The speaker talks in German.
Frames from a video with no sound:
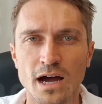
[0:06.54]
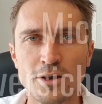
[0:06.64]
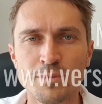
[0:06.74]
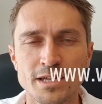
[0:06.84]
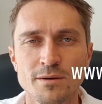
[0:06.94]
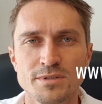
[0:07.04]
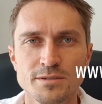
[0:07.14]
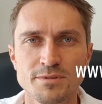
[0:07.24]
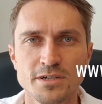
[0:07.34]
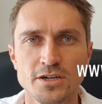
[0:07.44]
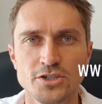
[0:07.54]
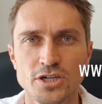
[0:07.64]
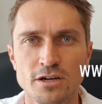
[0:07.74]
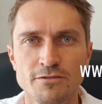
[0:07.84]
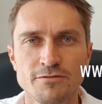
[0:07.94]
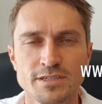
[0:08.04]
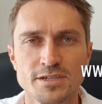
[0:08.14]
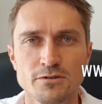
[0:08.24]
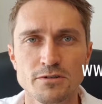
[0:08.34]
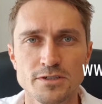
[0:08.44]
Hallo, mein Name ist Michael Schark von
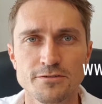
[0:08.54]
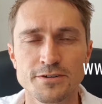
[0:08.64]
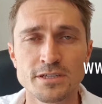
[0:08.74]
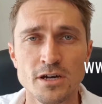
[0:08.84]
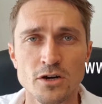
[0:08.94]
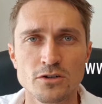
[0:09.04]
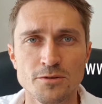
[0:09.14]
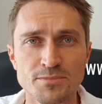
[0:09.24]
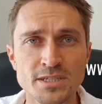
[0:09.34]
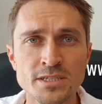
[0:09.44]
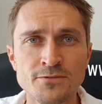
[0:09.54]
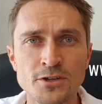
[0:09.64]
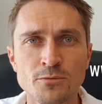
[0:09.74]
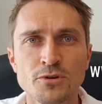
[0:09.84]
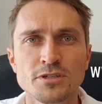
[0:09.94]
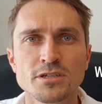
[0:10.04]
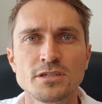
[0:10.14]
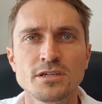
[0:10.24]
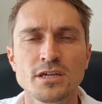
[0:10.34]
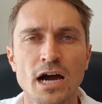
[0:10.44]
Versicherungsfit und in diesem Video möchte ich
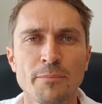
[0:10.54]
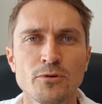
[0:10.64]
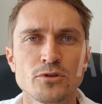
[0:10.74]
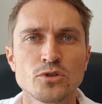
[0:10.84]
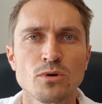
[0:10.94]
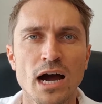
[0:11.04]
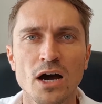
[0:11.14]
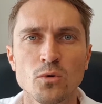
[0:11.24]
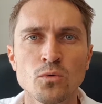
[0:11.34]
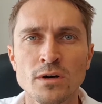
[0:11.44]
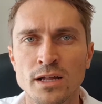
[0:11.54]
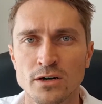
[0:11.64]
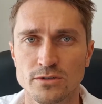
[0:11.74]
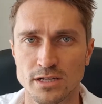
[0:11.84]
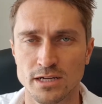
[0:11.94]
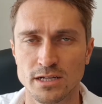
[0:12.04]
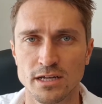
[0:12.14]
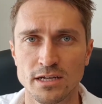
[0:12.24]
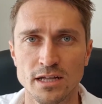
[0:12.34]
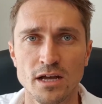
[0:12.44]
dir die Abkürzung AU-Klausel
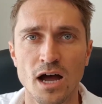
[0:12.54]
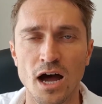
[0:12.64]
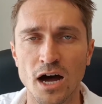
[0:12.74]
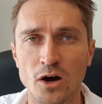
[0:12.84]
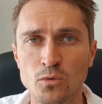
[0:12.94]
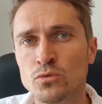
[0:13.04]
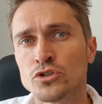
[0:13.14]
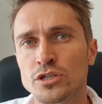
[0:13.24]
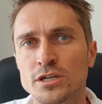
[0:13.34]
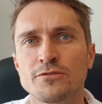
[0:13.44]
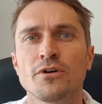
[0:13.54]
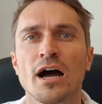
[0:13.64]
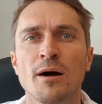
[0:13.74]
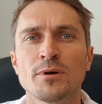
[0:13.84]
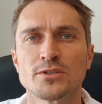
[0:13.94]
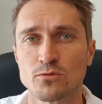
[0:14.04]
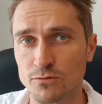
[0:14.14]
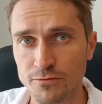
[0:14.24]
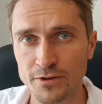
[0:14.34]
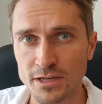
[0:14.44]
erklären. AU steht für
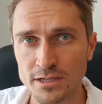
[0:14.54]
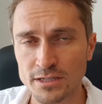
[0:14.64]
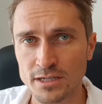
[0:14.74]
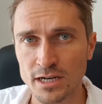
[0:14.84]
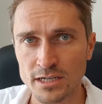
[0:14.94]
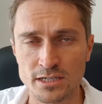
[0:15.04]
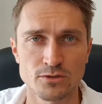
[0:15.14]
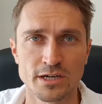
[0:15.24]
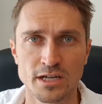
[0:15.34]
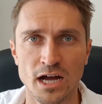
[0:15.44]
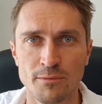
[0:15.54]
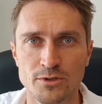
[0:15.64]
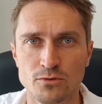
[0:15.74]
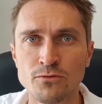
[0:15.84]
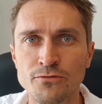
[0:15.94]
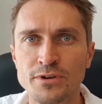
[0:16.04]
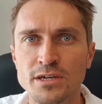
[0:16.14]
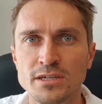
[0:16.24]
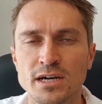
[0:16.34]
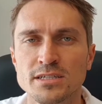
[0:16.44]
Arbeitsunfähigkeit, also eine
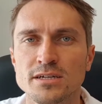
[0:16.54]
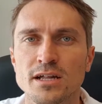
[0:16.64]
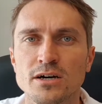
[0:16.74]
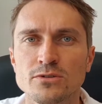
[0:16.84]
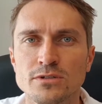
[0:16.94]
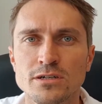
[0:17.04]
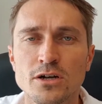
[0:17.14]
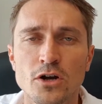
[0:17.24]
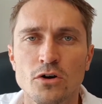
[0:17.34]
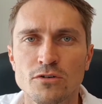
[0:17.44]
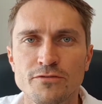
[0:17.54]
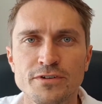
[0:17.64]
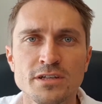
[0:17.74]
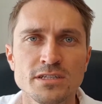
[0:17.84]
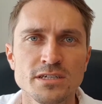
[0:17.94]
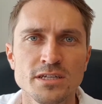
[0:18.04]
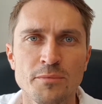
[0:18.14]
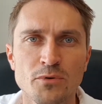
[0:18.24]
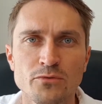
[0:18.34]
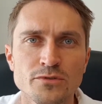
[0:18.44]
Arbeitsunfähigkeitsklausel und findet sich in der
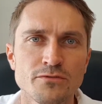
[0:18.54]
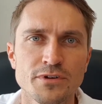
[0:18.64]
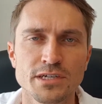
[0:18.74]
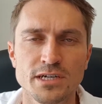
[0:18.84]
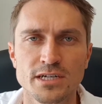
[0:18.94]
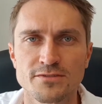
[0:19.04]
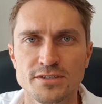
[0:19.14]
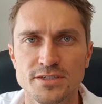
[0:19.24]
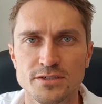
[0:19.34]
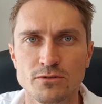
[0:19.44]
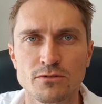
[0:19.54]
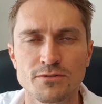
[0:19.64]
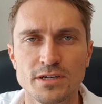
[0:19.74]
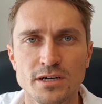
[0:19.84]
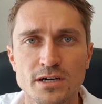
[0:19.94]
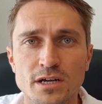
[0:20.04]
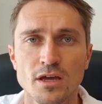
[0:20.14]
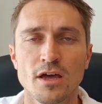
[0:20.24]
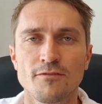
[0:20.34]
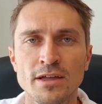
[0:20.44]
Berufsunfähigkeitsversicherung wieder.
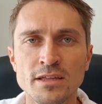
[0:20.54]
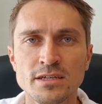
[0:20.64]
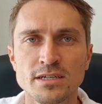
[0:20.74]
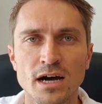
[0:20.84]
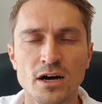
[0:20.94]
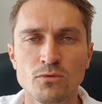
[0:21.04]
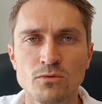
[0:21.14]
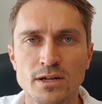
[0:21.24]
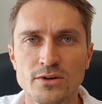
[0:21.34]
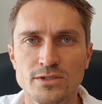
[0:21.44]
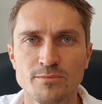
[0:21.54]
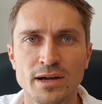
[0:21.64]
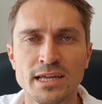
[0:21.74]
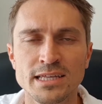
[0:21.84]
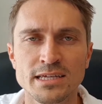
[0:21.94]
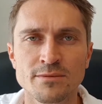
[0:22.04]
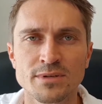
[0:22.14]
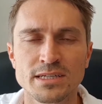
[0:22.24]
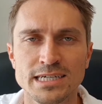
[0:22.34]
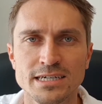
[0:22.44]
Wenn diese AU-Klausel bei dir
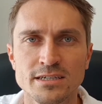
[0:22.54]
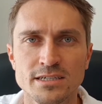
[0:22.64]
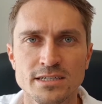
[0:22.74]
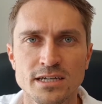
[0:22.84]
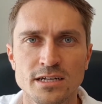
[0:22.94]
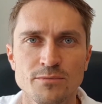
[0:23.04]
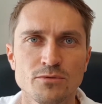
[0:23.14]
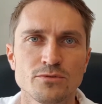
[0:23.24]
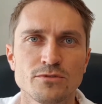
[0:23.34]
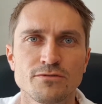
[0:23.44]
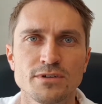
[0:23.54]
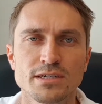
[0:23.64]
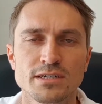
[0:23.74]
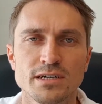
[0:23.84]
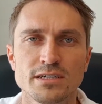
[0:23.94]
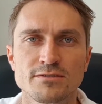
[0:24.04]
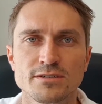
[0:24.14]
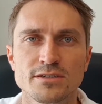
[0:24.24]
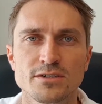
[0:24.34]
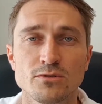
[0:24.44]
mit drin ist in deiner
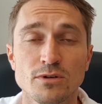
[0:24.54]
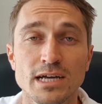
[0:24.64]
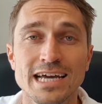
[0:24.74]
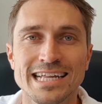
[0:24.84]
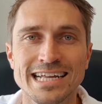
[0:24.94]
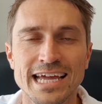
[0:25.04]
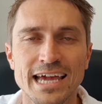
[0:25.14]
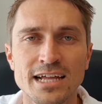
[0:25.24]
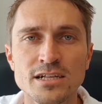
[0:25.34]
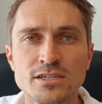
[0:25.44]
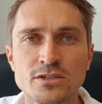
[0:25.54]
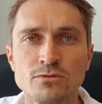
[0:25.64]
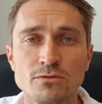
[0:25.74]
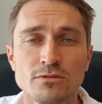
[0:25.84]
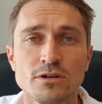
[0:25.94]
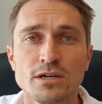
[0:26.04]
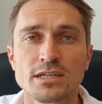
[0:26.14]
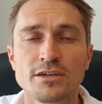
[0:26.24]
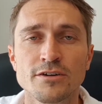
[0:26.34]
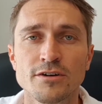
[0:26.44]
Berufsunfähigkeitsversicherung, dann erhältst du
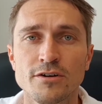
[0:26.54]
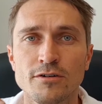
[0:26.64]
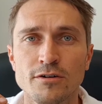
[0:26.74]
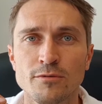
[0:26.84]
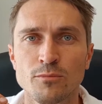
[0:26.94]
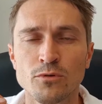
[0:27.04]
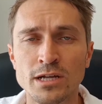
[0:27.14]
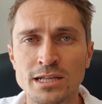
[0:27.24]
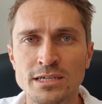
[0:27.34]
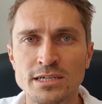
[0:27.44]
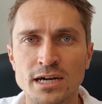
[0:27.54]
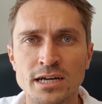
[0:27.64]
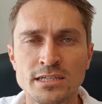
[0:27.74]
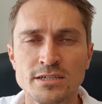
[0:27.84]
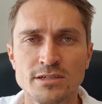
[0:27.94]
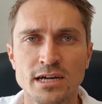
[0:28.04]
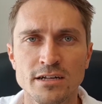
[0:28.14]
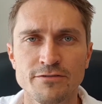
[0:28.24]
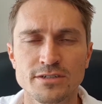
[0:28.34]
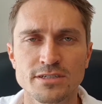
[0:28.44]
die monatliche Rente
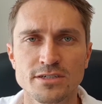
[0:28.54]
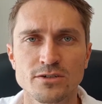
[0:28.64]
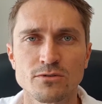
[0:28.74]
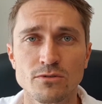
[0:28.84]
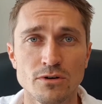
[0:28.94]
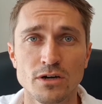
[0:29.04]
deiner Versicherung